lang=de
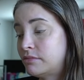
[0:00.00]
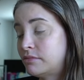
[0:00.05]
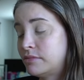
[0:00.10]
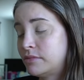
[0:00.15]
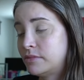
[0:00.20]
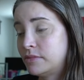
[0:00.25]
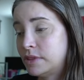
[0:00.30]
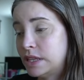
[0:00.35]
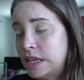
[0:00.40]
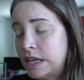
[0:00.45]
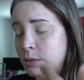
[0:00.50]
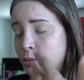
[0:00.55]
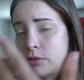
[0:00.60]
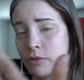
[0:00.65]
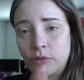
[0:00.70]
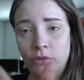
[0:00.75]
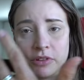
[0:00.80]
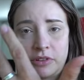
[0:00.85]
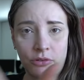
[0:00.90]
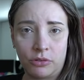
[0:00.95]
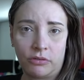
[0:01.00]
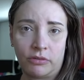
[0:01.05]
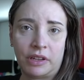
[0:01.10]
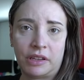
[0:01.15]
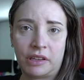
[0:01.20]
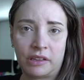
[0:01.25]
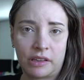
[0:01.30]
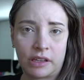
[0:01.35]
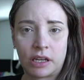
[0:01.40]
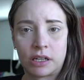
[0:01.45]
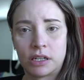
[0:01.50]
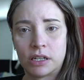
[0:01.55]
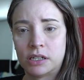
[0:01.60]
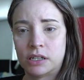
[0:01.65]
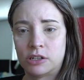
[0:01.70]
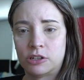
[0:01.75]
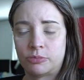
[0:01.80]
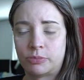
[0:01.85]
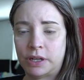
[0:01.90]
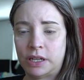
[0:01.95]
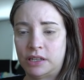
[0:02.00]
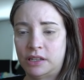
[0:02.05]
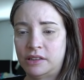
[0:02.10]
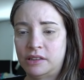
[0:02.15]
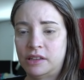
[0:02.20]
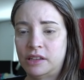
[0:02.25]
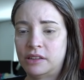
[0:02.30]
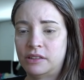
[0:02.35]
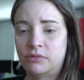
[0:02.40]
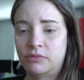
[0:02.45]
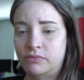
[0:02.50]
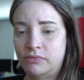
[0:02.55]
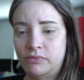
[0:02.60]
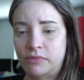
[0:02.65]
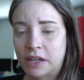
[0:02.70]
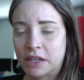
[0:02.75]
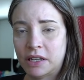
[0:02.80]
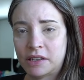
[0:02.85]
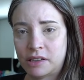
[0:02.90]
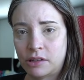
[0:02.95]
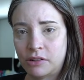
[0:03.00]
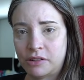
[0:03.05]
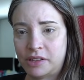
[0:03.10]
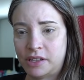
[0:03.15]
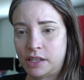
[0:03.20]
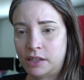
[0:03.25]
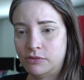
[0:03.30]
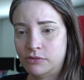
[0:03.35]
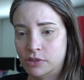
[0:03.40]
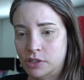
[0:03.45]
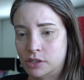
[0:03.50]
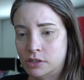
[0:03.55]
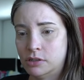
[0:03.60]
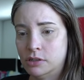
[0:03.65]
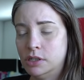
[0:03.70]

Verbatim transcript: nicht bewusst irgendwas gesagt, halt entsprechend, dass es jetzt anders aussehen würde.